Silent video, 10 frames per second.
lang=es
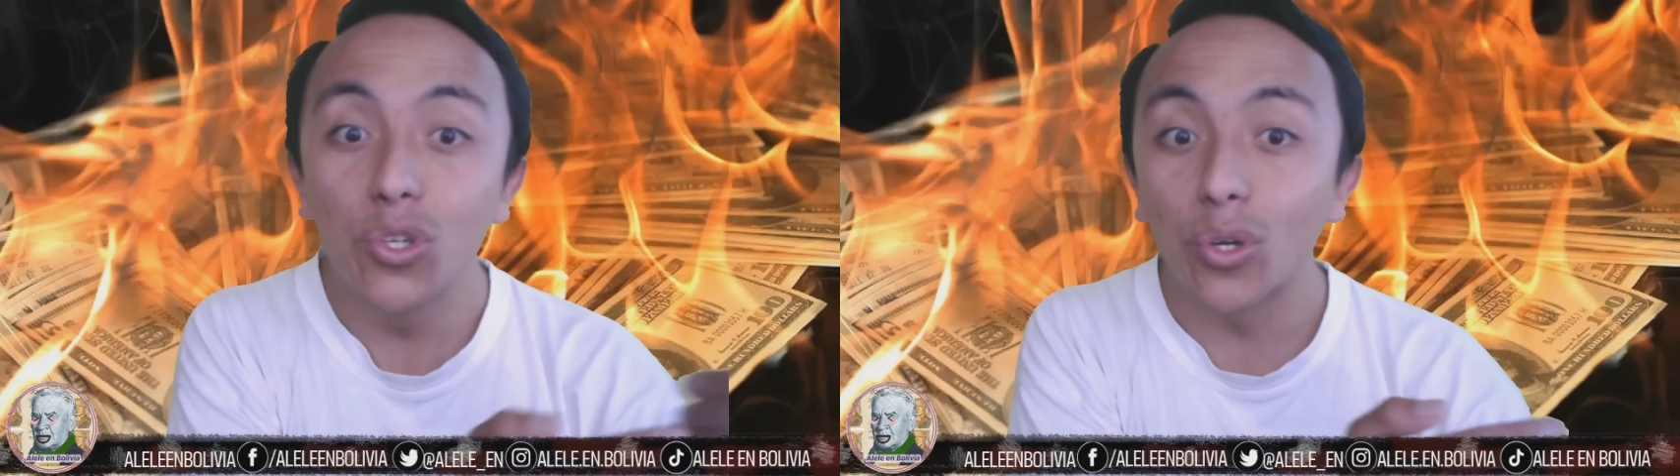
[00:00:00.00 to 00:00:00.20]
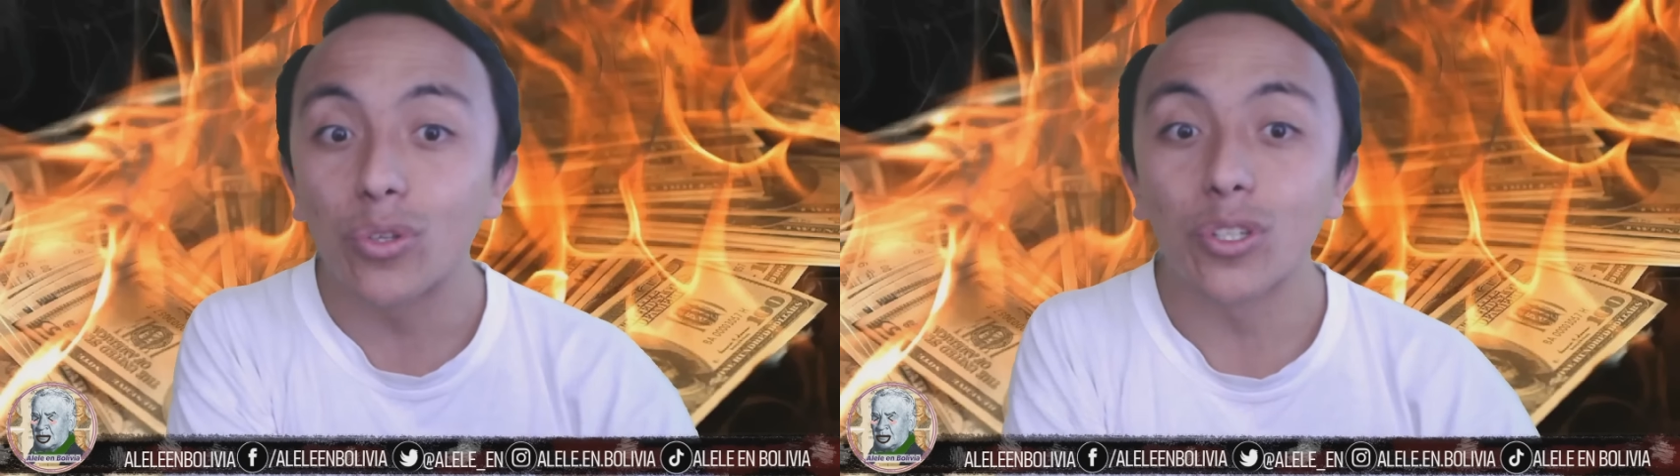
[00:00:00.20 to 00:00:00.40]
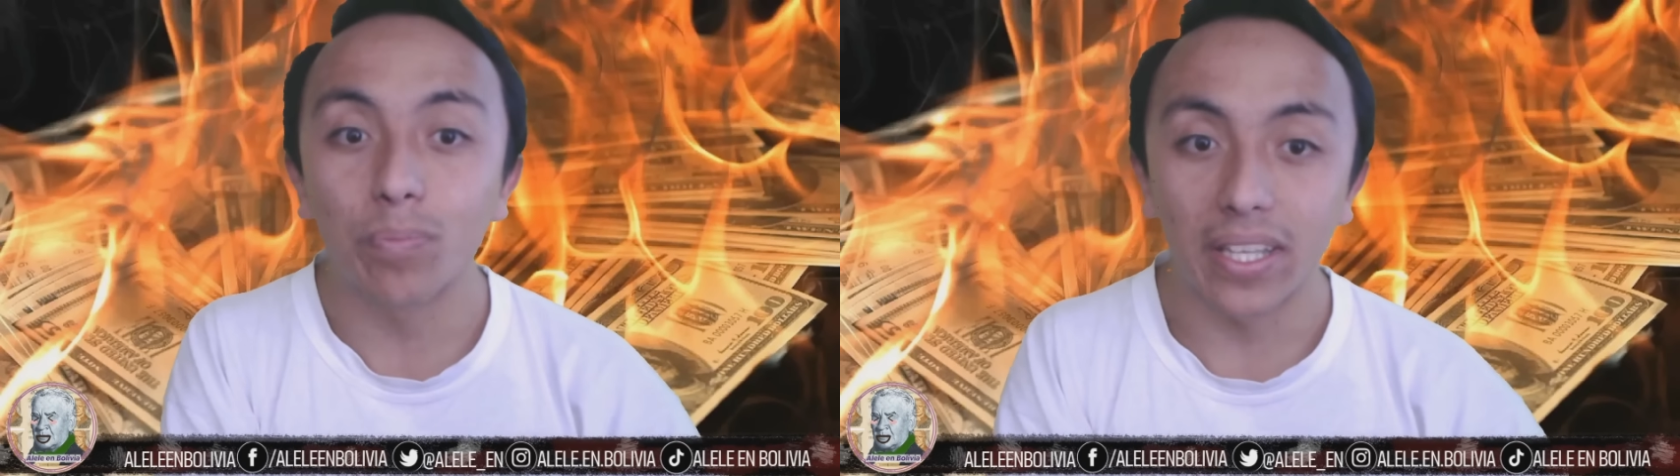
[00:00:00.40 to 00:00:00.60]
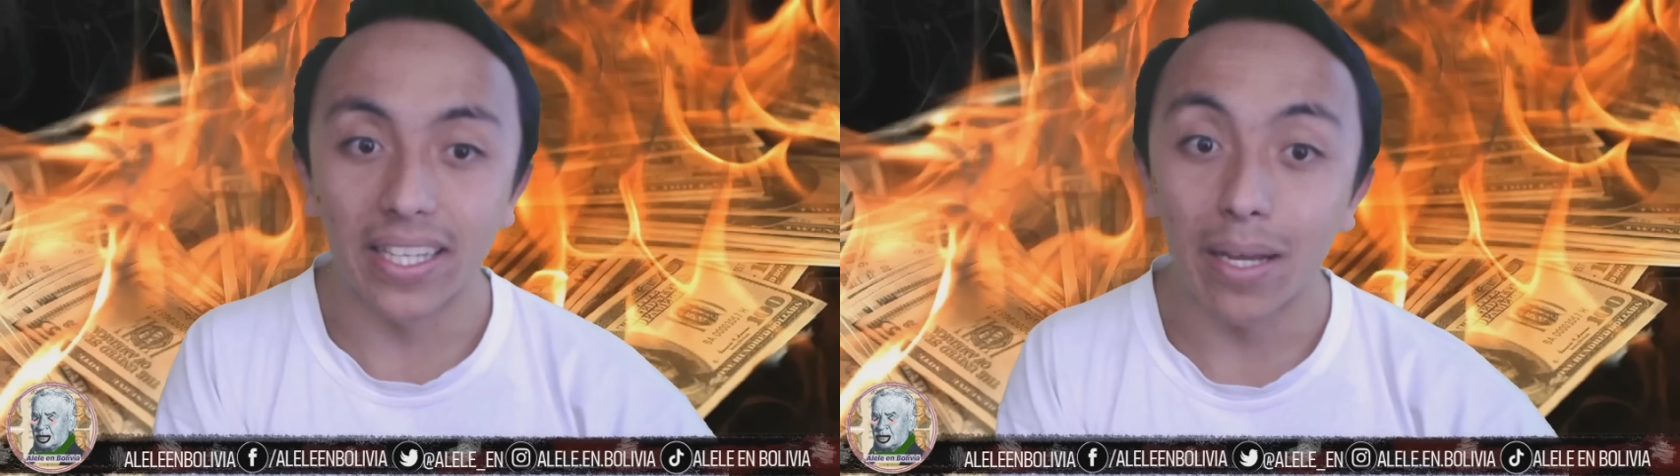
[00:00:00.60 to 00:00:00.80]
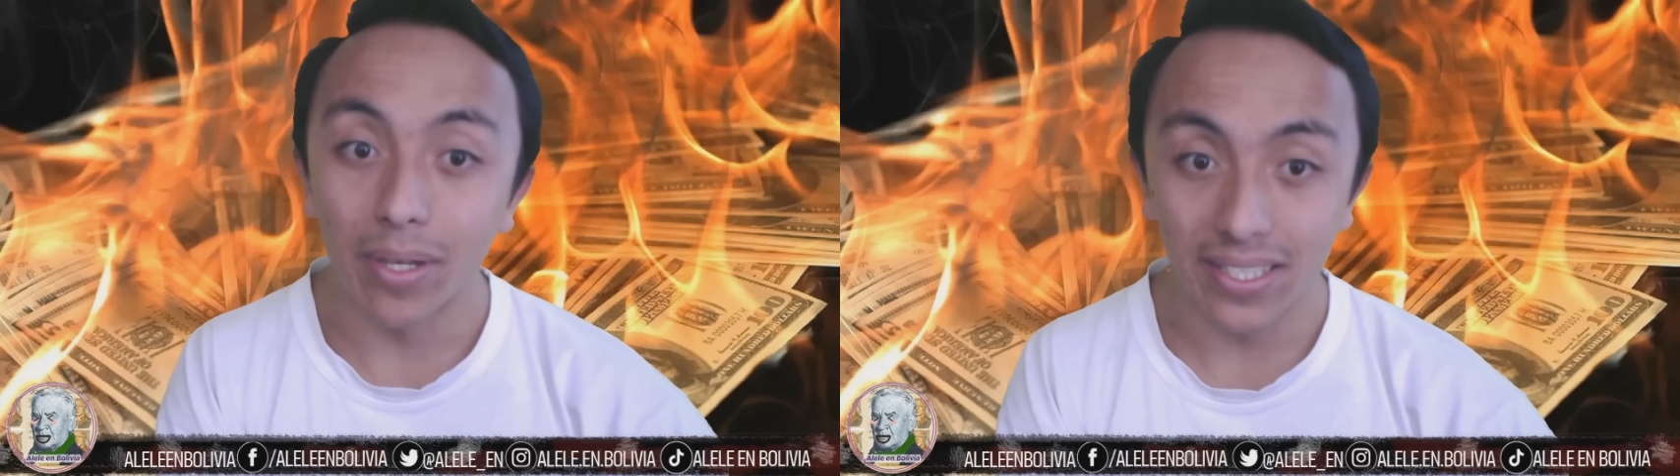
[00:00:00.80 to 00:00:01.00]
y otros
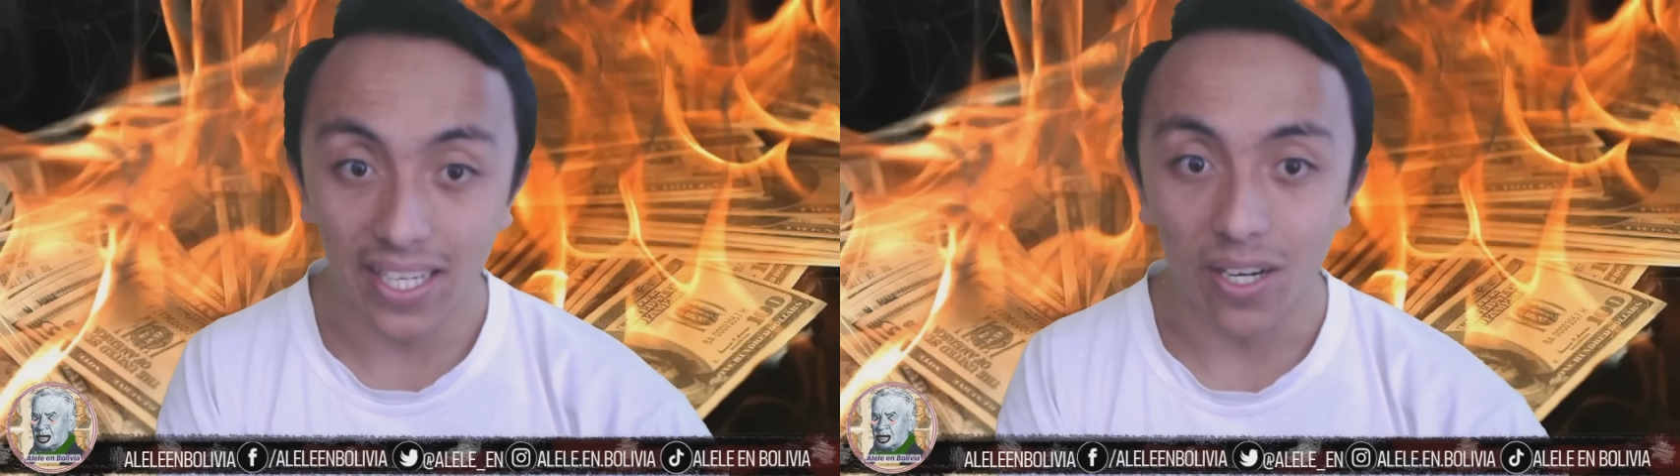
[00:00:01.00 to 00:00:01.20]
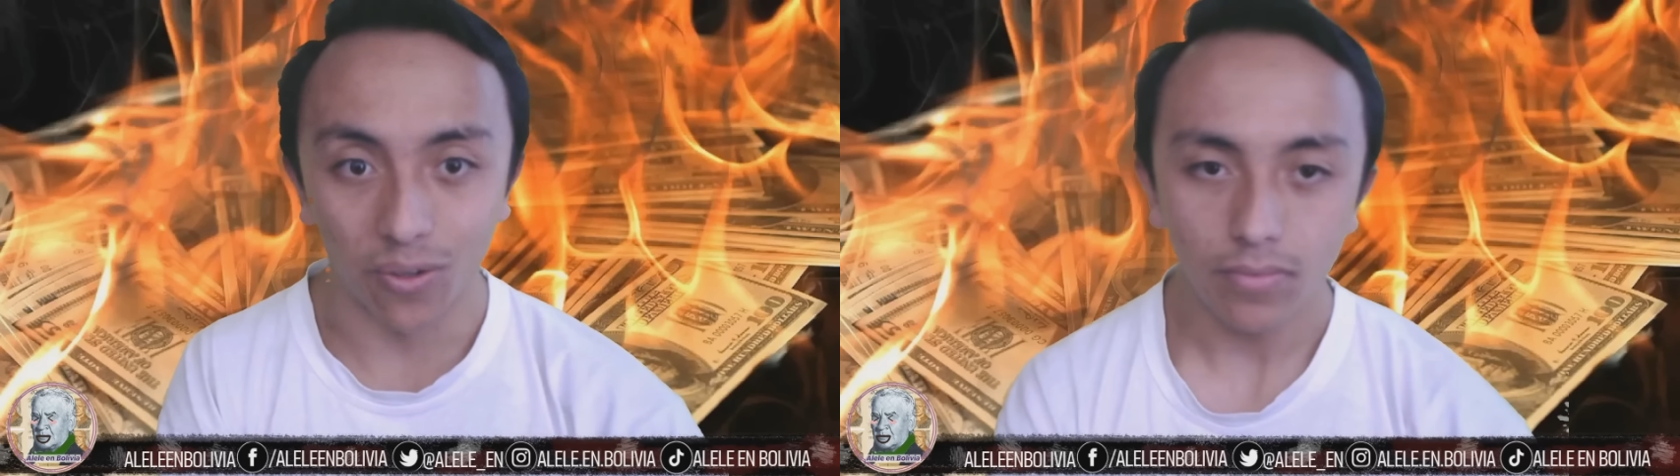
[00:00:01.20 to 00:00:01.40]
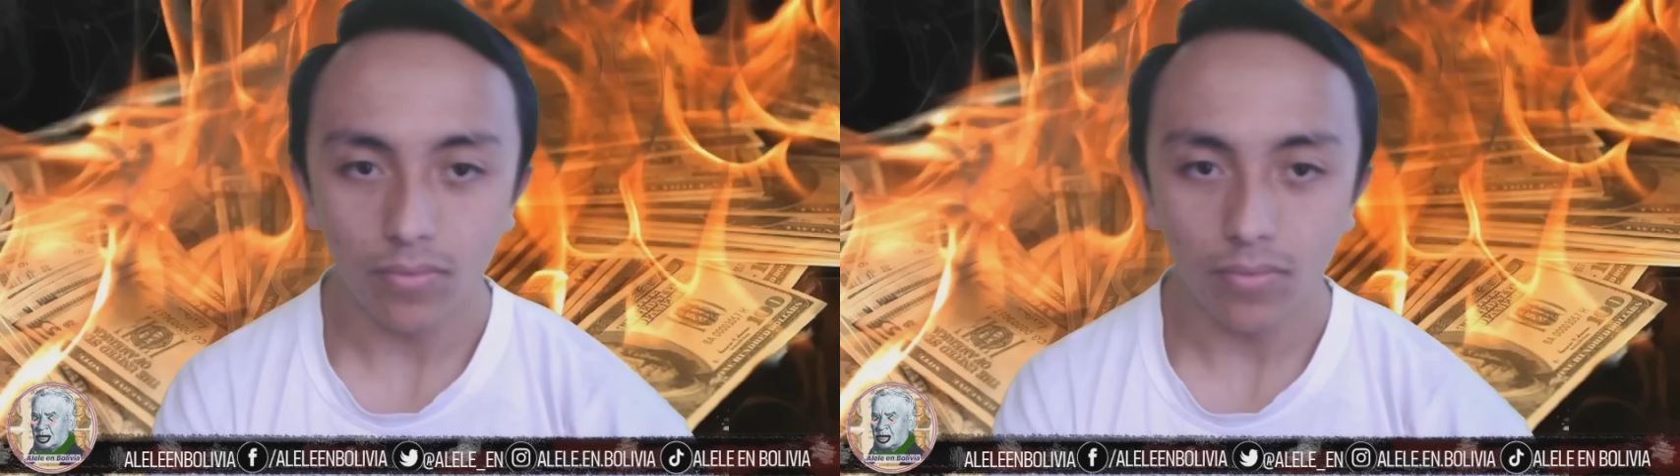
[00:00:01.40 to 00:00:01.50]
puedan avanzar.